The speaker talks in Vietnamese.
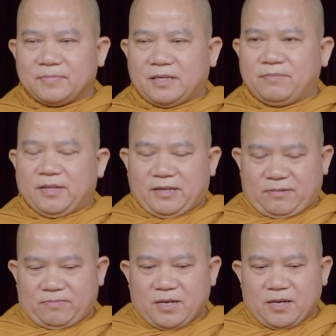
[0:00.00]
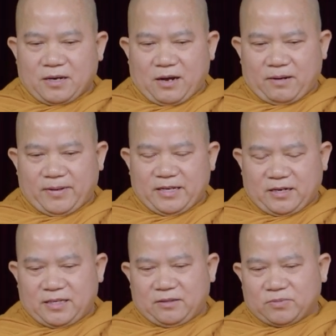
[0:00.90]
quý vị thấy không đó bây
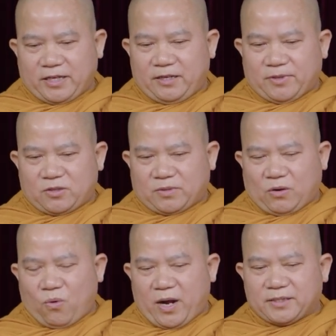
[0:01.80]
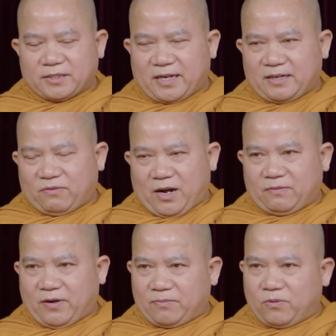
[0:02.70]
giờ khi mà chúng ta quán sát
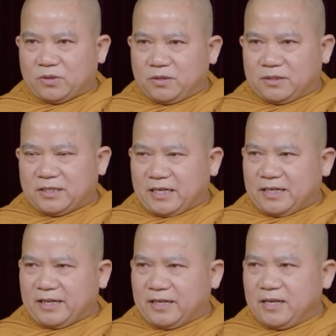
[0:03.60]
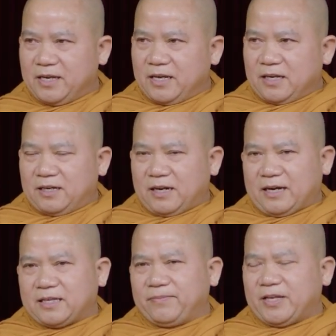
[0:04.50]
vạn vật vô thường trên đời này
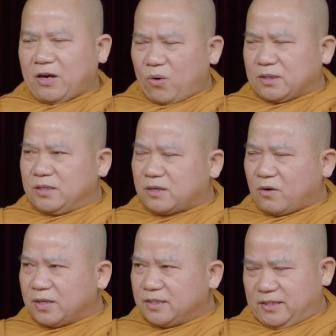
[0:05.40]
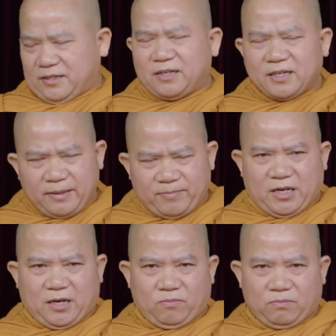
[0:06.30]
là cái bị co thử có cái gì nữa đứng im
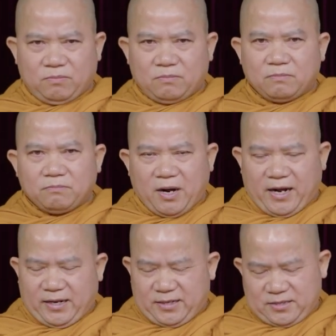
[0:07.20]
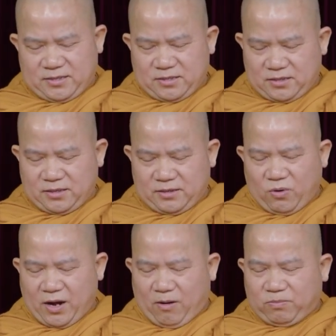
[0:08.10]
hay không mà người
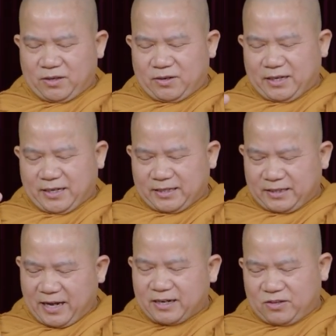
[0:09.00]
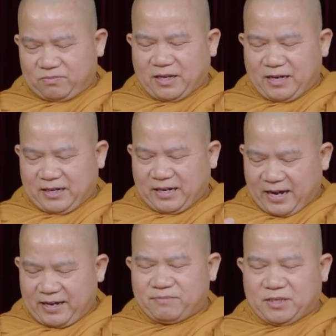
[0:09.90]
khoa học nói là cái trái đất chúng ta là
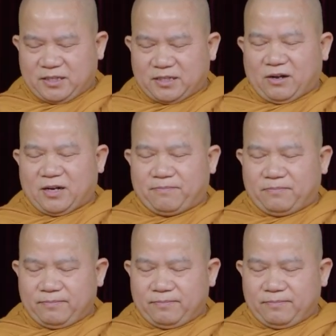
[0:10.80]
cái mà được cho là